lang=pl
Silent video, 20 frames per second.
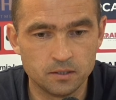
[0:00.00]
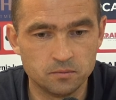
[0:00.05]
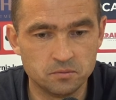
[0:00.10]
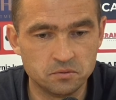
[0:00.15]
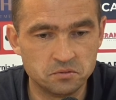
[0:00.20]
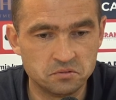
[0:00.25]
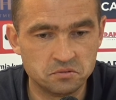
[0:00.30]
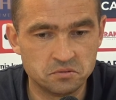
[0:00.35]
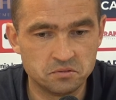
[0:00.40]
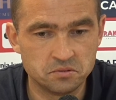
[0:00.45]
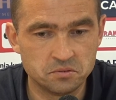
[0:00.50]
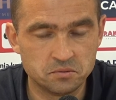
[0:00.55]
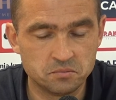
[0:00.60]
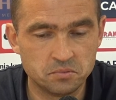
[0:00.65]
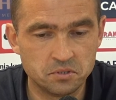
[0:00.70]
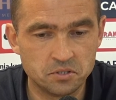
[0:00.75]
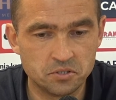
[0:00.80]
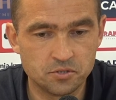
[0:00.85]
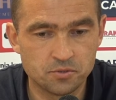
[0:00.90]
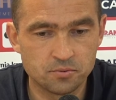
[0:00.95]
E,
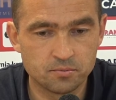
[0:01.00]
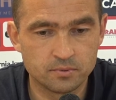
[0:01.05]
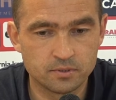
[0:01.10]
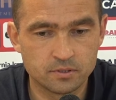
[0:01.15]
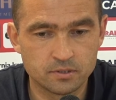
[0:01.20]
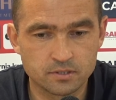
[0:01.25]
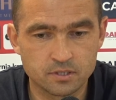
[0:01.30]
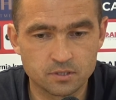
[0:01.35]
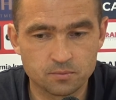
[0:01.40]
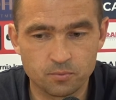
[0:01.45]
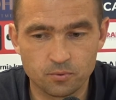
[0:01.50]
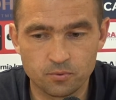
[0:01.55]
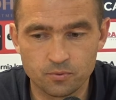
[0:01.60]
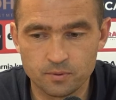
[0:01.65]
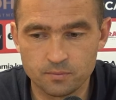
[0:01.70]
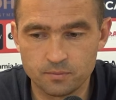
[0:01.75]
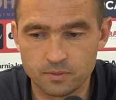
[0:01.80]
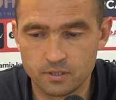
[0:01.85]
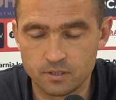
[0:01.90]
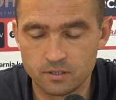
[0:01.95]
byliśmy
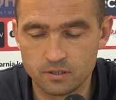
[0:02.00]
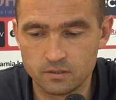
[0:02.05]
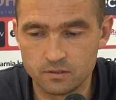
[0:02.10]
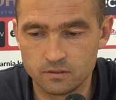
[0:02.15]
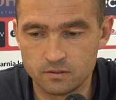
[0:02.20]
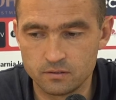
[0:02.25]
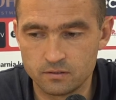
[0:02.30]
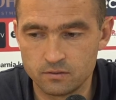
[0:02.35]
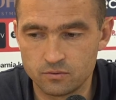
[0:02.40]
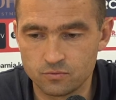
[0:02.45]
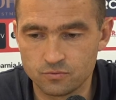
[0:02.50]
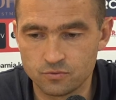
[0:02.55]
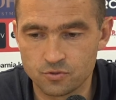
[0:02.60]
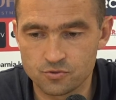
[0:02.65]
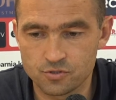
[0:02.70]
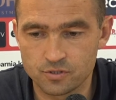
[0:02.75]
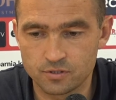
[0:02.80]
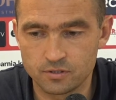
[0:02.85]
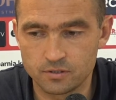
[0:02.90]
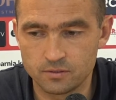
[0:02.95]
zespołem
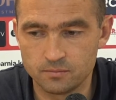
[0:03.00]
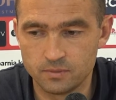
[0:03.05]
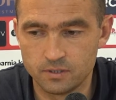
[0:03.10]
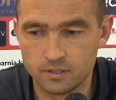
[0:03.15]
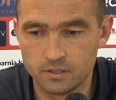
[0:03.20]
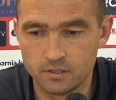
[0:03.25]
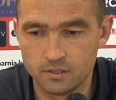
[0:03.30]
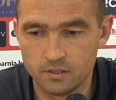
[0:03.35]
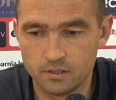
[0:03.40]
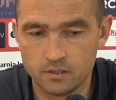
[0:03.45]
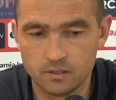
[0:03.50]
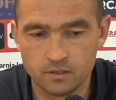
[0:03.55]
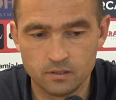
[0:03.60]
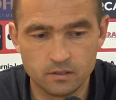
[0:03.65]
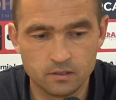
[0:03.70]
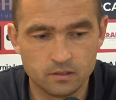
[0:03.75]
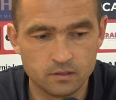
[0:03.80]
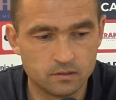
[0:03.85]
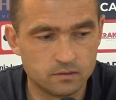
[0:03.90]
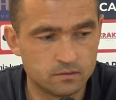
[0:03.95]
równorzędnym
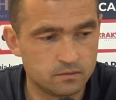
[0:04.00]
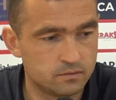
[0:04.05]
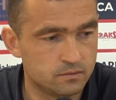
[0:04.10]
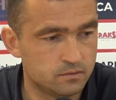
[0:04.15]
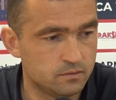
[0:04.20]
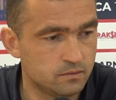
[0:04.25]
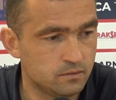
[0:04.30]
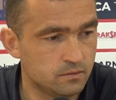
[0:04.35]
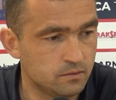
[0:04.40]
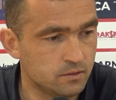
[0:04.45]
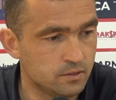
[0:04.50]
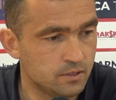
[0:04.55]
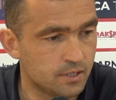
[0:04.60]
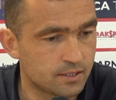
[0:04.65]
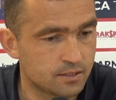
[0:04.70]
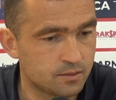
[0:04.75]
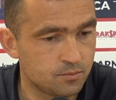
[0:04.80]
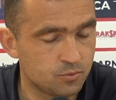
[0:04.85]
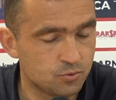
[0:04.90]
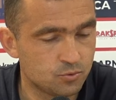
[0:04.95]
i
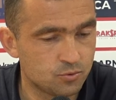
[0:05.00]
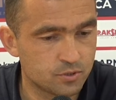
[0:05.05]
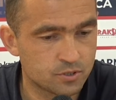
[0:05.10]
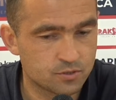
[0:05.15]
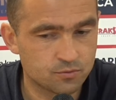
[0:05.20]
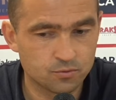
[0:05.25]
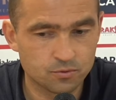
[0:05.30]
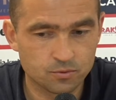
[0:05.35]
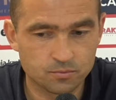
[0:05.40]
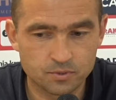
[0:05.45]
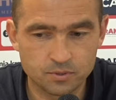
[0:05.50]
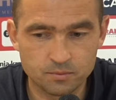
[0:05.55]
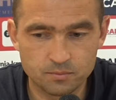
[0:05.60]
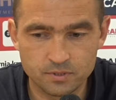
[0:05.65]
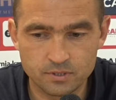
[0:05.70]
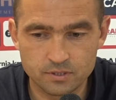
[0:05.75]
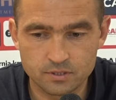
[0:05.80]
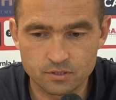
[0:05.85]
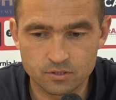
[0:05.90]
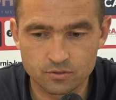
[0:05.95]
na tym buduje swój
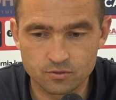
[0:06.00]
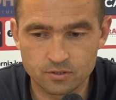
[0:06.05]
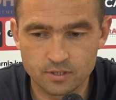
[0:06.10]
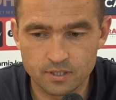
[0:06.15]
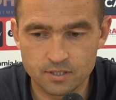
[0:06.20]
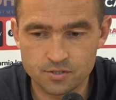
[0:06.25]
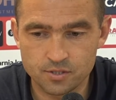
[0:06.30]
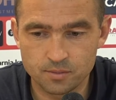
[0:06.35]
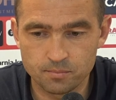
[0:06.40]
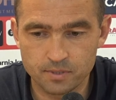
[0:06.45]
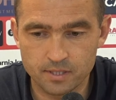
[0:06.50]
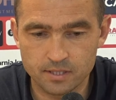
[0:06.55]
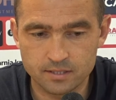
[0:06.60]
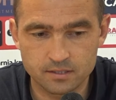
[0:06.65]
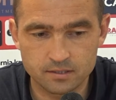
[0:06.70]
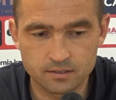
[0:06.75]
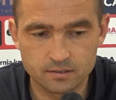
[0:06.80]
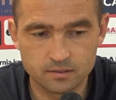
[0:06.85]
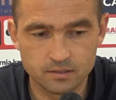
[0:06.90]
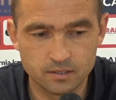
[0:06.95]
optymizm co do dalszej
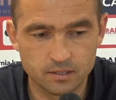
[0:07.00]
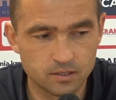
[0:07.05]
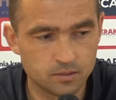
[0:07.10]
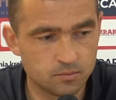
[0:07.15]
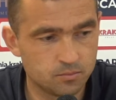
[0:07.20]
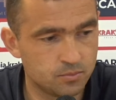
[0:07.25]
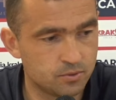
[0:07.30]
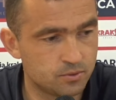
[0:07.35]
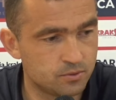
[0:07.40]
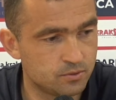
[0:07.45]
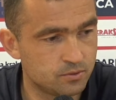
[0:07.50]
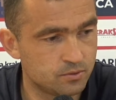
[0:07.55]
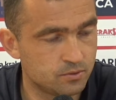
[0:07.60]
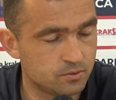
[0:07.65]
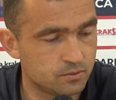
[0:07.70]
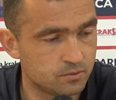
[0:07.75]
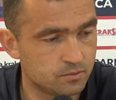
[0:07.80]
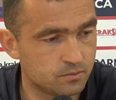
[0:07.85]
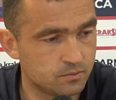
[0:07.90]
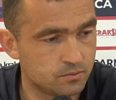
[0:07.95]
pracy, bo
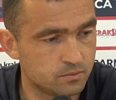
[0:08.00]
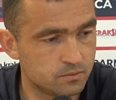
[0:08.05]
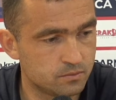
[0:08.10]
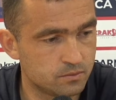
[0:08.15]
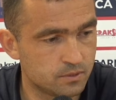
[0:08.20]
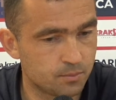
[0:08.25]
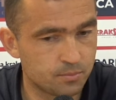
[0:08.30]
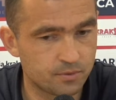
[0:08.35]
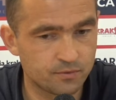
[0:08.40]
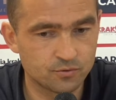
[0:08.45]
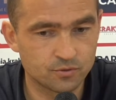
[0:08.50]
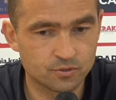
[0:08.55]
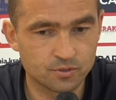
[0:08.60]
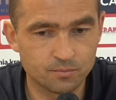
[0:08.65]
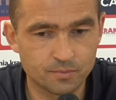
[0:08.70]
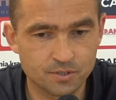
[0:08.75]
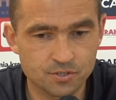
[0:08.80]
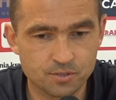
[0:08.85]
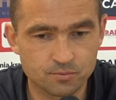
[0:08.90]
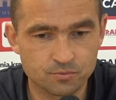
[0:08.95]
na pewno
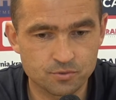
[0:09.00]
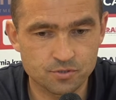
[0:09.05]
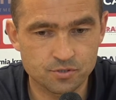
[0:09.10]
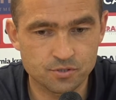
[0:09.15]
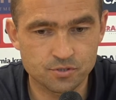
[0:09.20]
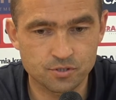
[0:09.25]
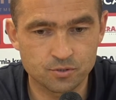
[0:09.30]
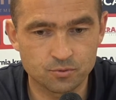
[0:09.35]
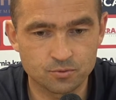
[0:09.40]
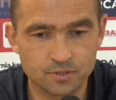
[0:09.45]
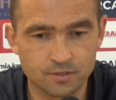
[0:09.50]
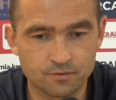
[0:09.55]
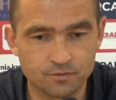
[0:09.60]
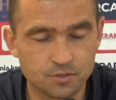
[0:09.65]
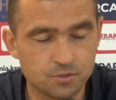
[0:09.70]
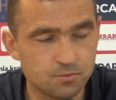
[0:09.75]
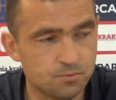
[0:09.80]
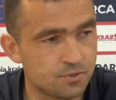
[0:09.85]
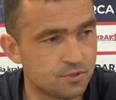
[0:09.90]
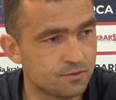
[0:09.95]
tym meczem troszeczkę
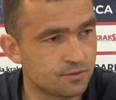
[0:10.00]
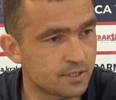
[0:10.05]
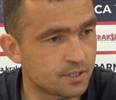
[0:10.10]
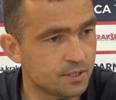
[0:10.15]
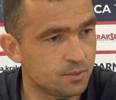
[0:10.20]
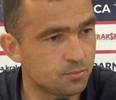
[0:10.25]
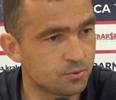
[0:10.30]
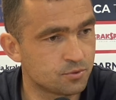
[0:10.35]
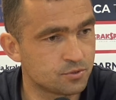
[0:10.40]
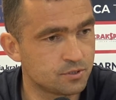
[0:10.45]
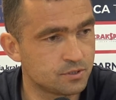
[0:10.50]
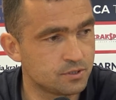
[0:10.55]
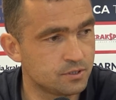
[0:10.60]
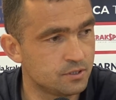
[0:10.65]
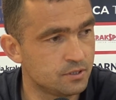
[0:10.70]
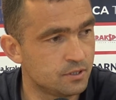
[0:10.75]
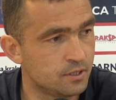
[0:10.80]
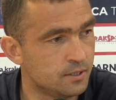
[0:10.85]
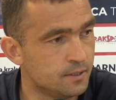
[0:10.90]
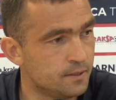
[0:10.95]
ustawiliśmy się w takiej
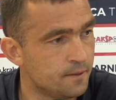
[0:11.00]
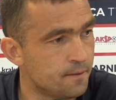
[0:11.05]
pozycji,